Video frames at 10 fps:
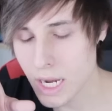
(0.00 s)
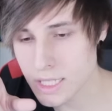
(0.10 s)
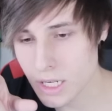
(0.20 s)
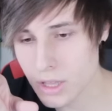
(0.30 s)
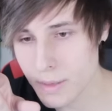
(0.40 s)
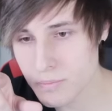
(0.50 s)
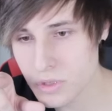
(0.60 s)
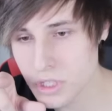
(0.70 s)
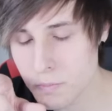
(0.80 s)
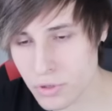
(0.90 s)
Катя Клэп
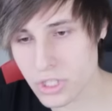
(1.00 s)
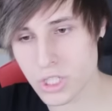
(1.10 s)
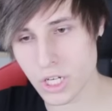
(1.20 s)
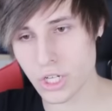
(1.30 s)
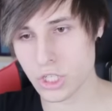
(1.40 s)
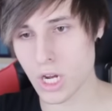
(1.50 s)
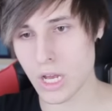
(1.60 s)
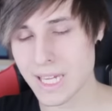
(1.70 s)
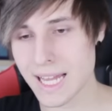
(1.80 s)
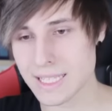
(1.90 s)
не просто горяча.
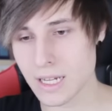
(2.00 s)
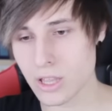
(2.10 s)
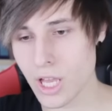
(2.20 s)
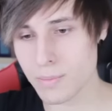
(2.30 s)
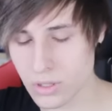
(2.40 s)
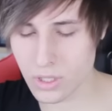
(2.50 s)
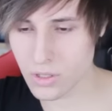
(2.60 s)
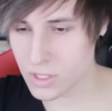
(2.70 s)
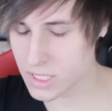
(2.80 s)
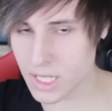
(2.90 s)
Катя Клэп. Что
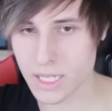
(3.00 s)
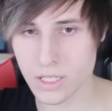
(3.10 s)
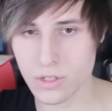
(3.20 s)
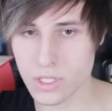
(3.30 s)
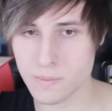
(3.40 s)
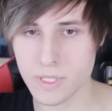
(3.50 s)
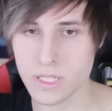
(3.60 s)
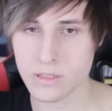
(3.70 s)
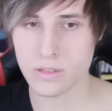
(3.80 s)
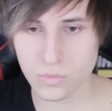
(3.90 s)
такое станет,
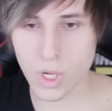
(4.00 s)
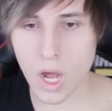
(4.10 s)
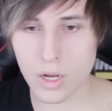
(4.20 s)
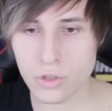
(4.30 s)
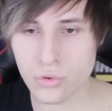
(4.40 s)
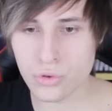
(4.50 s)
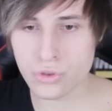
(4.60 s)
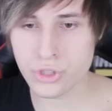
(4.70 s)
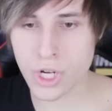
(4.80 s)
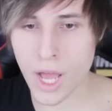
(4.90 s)
господи?
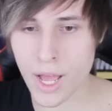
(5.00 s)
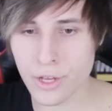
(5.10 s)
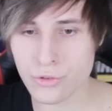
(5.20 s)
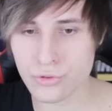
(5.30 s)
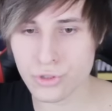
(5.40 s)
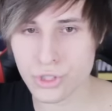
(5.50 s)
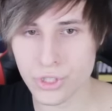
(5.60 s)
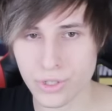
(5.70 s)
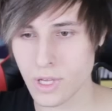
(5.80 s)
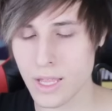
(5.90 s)

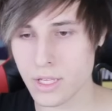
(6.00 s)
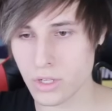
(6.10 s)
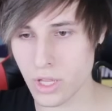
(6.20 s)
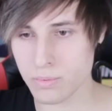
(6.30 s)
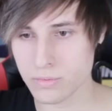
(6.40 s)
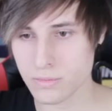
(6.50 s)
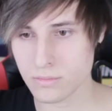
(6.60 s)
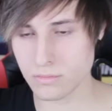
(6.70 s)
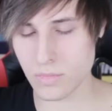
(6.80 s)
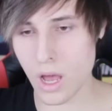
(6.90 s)
Оглушающий. Катя Клэп
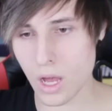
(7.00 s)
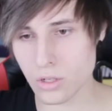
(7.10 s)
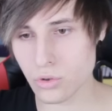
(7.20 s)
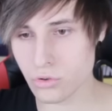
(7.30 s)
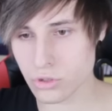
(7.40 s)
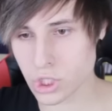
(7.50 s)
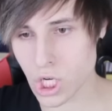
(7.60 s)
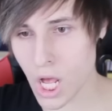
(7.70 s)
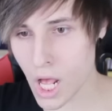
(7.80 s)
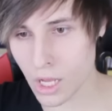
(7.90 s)

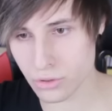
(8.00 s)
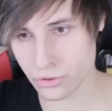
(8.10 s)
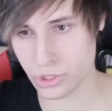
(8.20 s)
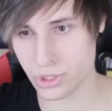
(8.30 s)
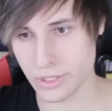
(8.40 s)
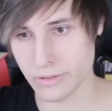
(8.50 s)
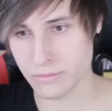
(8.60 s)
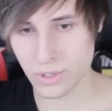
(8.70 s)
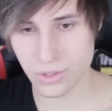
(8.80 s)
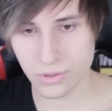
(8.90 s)
Оглушающий.
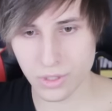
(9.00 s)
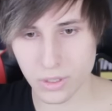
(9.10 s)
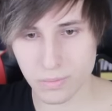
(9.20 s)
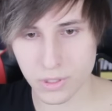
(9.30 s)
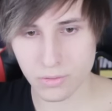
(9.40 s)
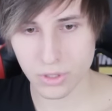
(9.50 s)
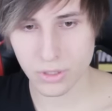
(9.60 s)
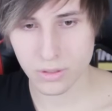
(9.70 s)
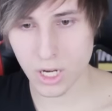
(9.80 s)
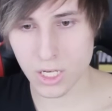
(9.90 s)
Есть другие
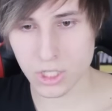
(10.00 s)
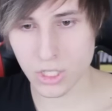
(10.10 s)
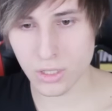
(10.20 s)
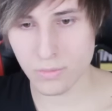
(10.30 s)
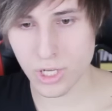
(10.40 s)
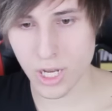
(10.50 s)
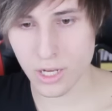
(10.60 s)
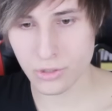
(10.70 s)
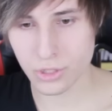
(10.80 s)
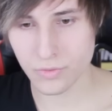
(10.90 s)
переводы.
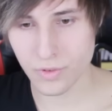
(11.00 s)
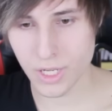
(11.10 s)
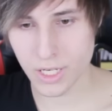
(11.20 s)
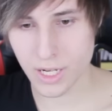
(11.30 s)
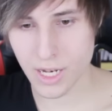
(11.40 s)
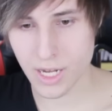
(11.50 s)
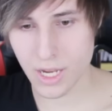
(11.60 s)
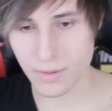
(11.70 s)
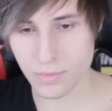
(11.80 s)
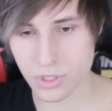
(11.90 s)
Ошеломляющий,
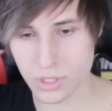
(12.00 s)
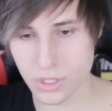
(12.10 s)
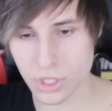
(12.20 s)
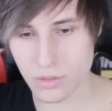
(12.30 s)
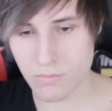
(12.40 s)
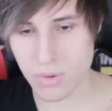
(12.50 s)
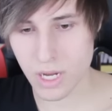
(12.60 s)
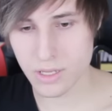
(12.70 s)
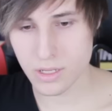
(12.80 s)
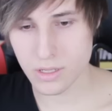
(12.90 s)
великолепный,
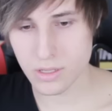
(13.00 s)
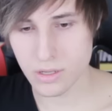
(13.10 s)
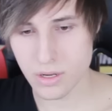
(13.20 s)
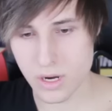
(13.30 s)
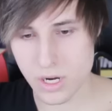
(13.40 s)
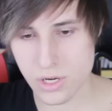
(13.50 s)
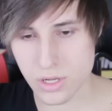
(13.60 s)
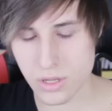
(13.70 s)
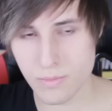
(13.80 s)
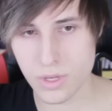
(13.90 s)
сногсшибательный,
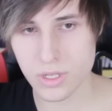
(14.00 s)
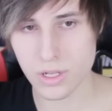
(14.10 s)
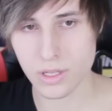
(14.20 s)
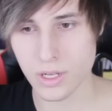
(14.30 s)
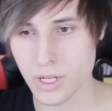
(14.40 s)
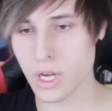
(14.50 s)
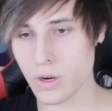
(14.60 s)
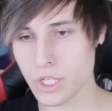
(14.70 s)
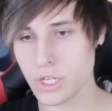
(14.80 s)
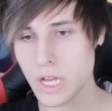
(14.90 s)
ошеломительный.
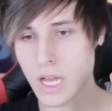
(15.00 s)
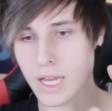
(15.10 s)
Короче,